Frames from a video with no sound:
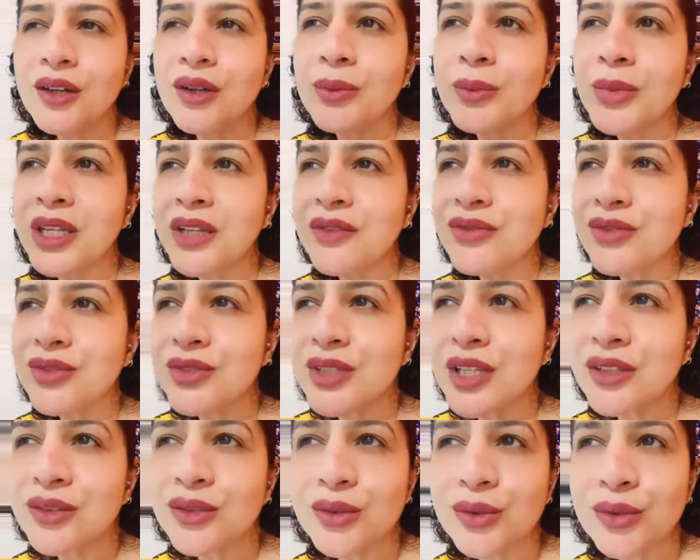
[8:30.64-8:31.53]
o benefício
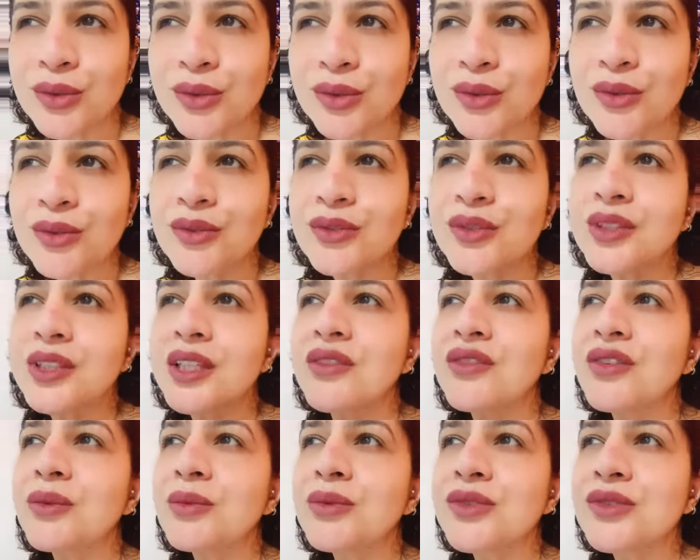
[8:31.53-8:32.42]
da dúvida,
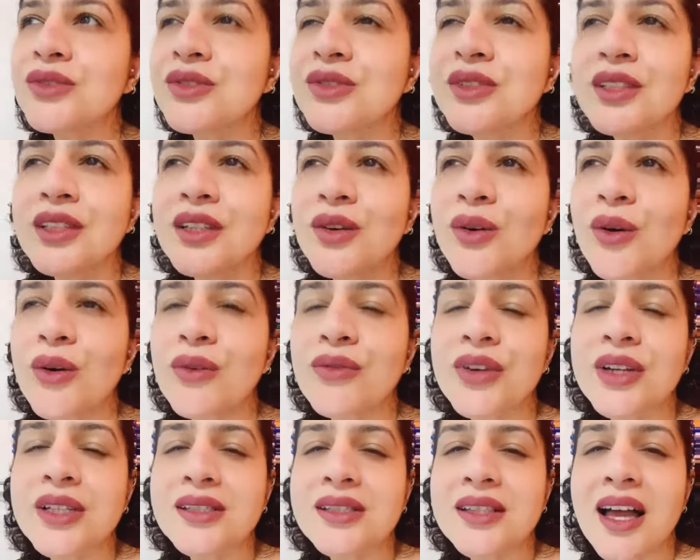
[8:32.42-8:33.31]
vamos
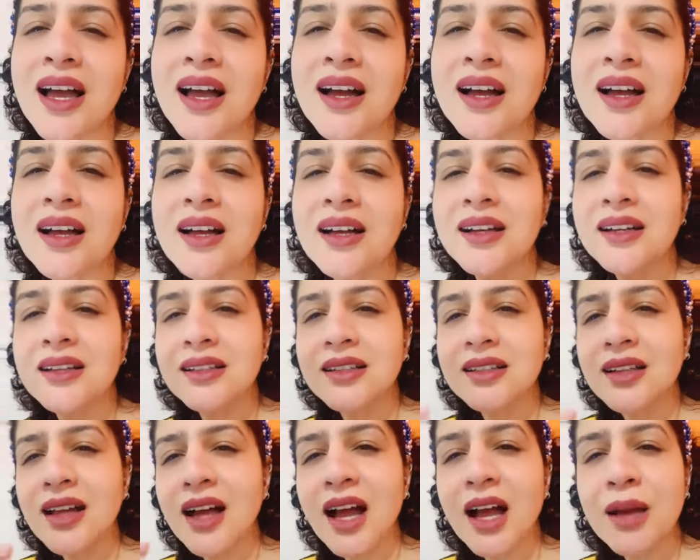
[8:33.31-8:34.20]
conversar
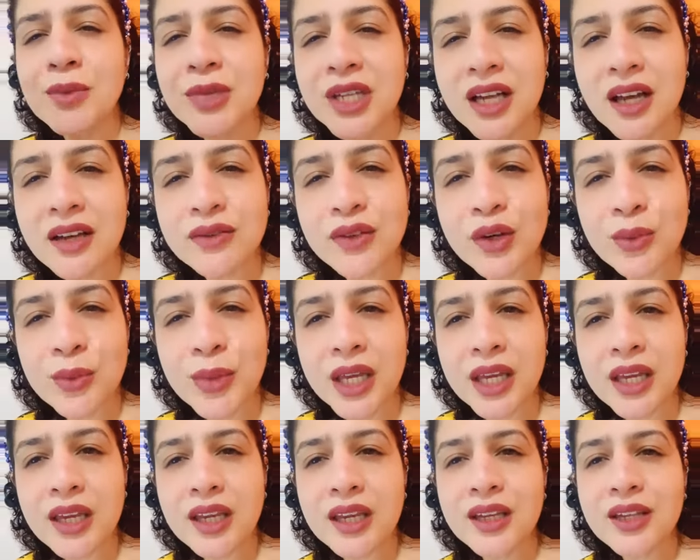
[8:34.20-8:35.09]

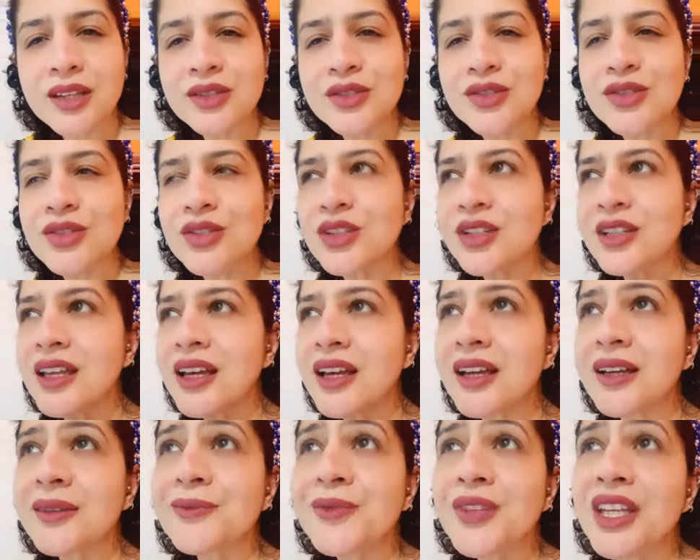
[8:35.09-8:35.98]
amigavelmente,
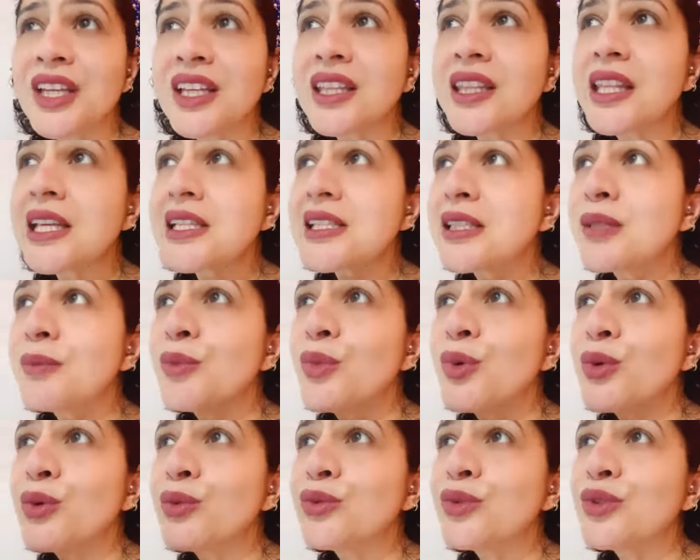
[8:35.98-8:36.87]
né? Desse
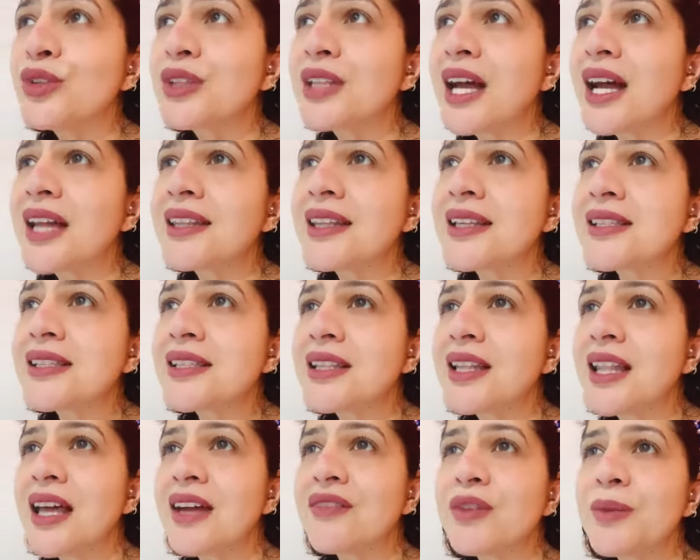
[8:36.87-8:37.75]
mundo nada se
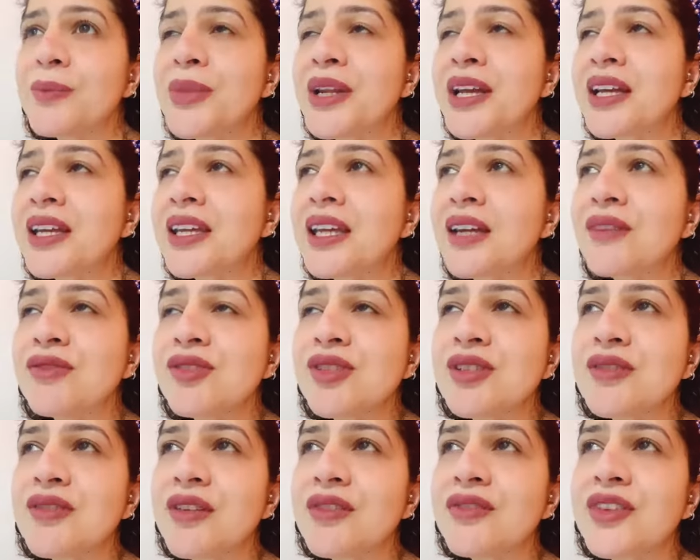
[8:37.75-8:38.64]
leva, para que
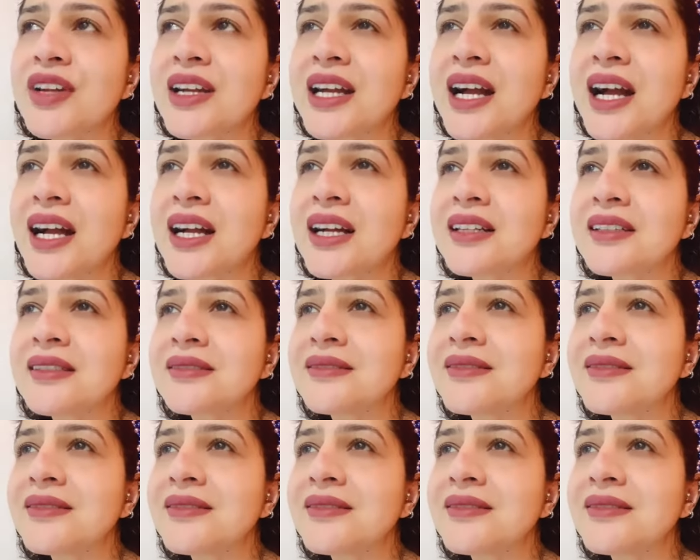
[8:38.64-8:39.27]
você vai ficar